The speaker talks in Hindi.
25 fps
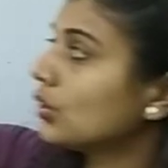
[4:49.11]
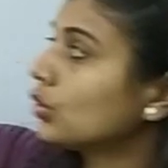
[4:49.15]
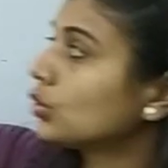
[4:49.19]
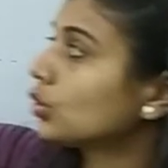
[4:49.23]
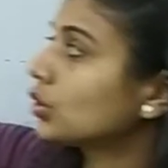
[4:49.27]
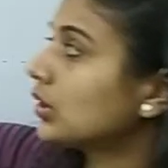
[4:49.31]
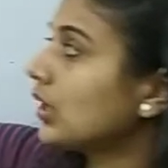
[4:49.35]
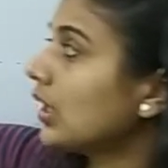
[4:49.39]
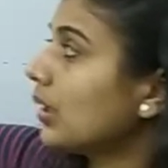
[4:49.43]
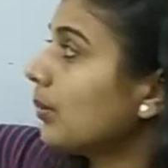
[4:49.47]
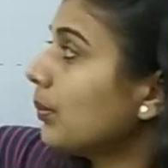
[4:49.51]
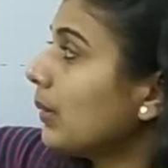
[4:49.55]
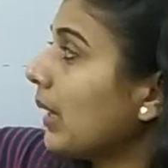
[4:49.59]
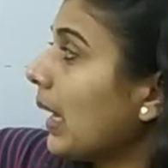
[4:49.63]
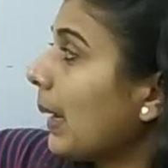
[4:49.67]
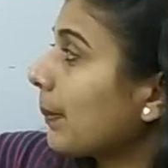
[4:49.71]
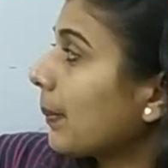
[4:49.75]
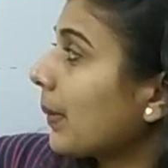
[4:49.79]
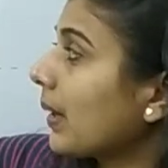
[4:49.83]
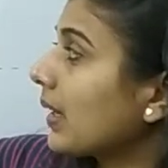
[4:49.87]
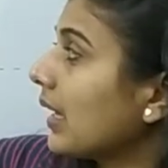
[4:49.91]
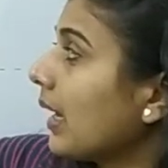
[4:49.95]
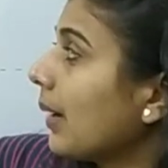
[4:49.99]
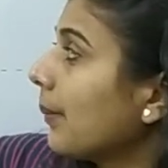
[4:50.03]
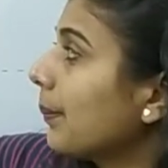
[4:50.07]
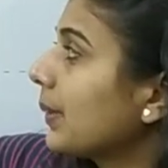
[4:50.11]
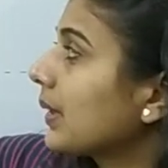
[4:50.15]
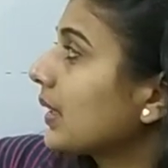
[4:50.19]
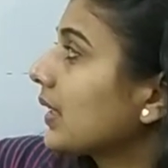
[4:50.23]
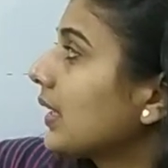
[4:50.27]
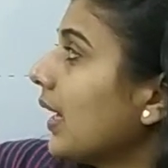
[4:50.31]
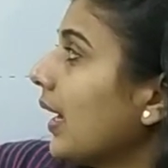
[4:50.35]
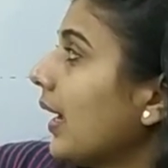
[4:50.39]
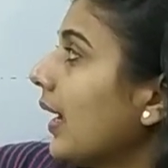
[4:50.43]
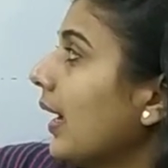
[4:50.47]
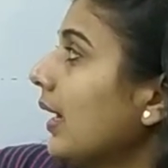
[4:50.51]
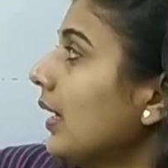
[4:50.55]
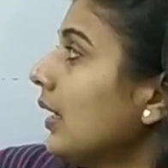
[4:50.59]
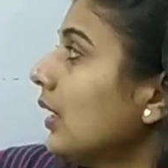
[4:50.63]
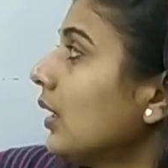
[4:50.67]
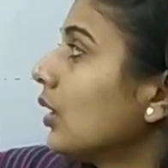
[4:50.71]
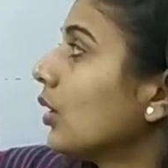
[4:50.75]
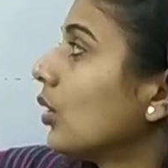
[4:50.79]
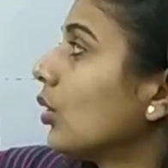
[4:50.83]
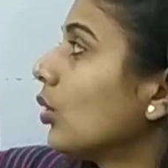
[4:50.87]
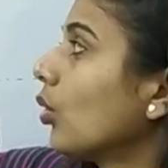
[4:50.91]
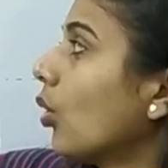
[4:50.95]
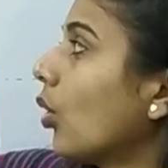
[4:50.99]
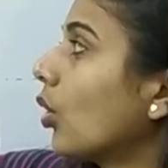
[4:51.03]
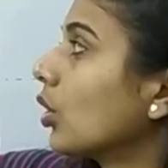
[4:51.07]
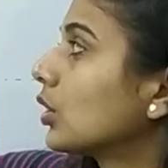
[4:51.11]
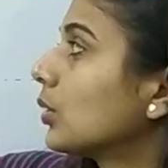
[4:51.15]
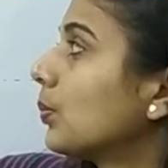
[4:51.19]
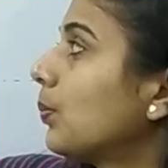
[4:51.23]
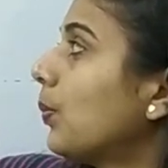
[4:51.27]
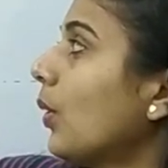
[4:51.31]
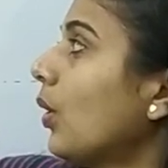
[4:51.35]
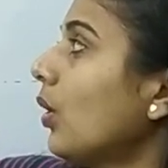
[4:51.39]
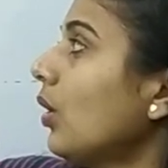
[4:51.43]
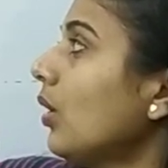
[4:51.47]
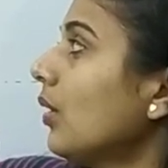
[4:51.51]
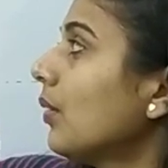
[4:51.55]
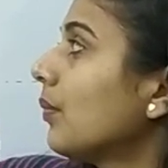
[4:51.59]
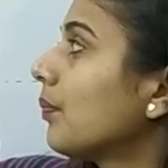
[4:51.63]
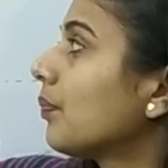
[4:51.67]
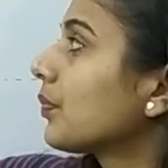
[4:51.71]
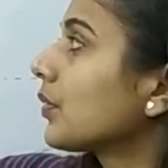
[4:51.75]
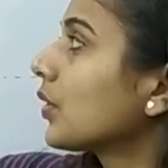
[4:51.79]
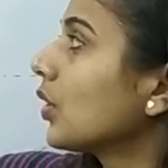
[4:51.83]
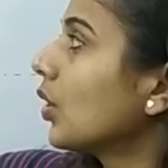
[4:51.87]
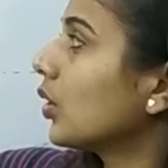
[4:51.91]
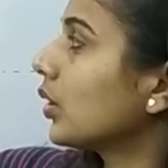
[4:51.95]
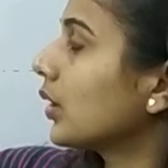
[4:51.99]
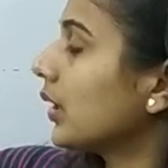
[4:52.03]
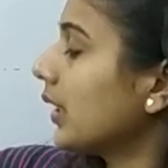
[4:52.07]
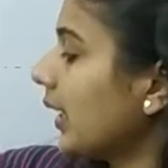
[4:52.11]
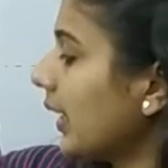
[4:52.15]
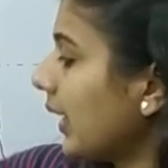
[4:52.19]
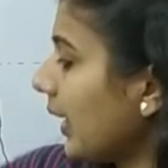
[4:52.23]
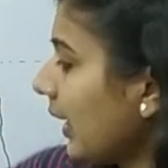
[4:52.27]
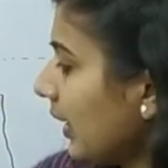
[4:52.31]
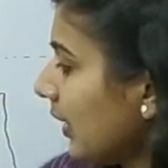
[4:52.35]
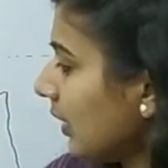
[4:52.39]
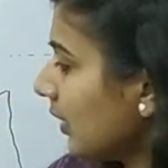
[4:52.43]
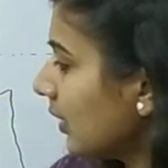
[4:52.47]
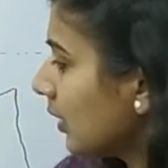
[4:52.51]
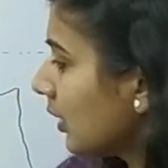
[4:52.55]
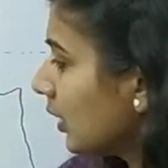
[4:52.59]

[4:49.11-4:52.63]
उत्तर में आपका यहाँ पर क्या है नॉर्थ पोल और ये है